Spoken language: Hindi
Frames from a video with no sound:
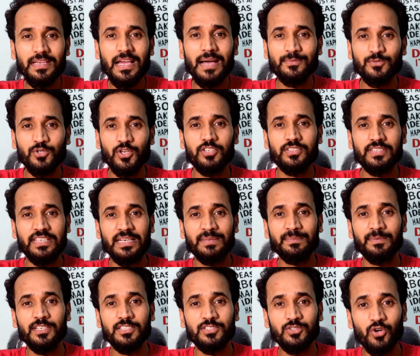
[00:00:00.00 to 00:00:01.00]
आप जो
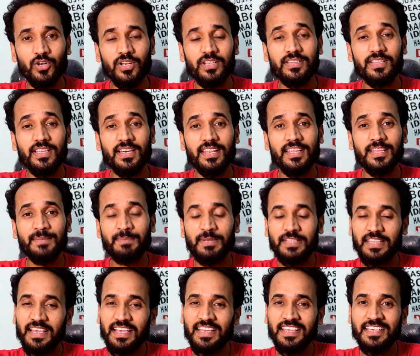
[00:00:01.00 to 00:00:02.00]
स्क्रीन पर स्कोरिंग देख रहे थे
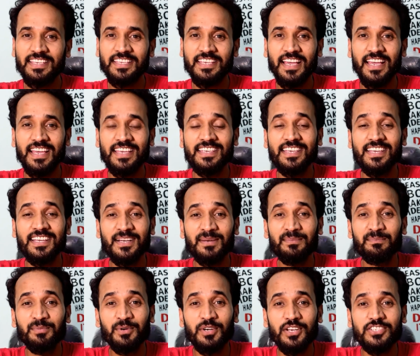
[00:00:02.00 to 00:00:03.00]
पता है क्या है ये
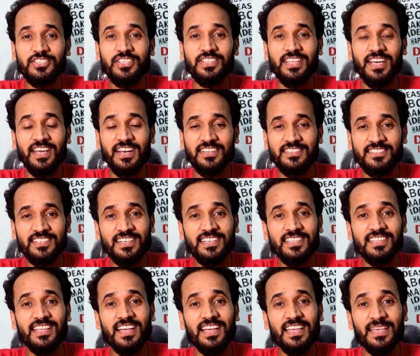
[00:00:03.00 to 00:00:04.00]
कंपटीशन था
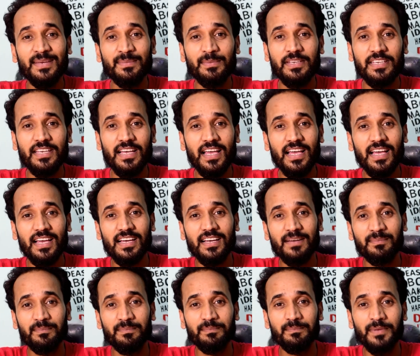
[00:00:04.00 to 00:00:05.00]
रिजल्ट था ये भैया
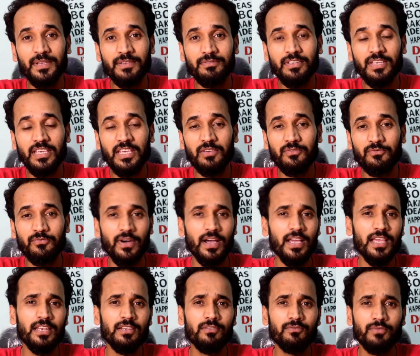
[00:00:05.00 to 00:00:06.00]
बीवी की
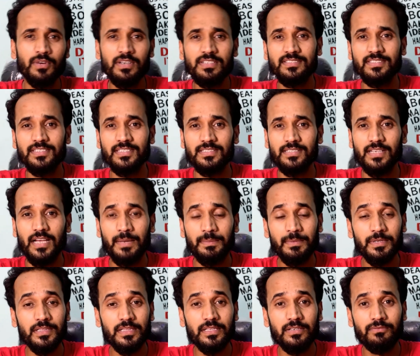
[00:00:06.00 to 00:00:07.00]
वाइन वर्सेस
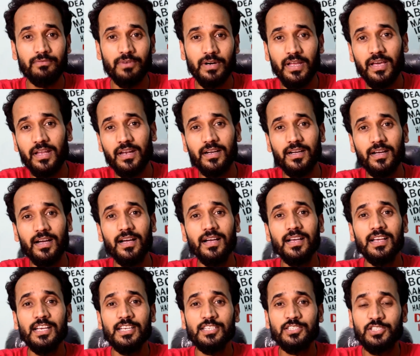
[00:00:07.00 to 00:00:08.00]
अमित वडाना का
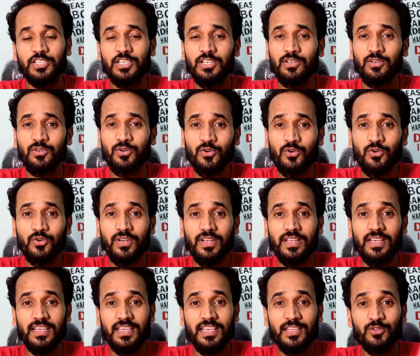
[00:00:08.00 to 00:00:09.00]
जिन लोगों
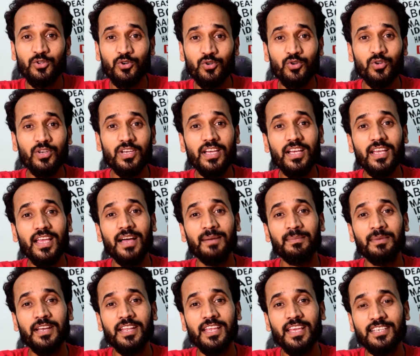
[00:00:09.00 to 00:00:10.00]
ने ये दोनों एक
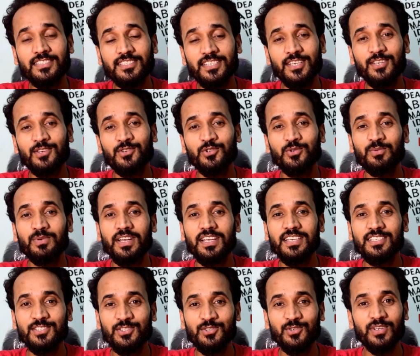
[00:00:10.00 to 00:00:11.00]
हमारे ऐसे यूट्यूबर
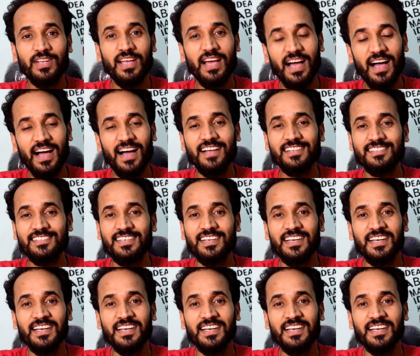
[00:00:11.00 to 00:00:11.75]
हैं जिन्होंने आज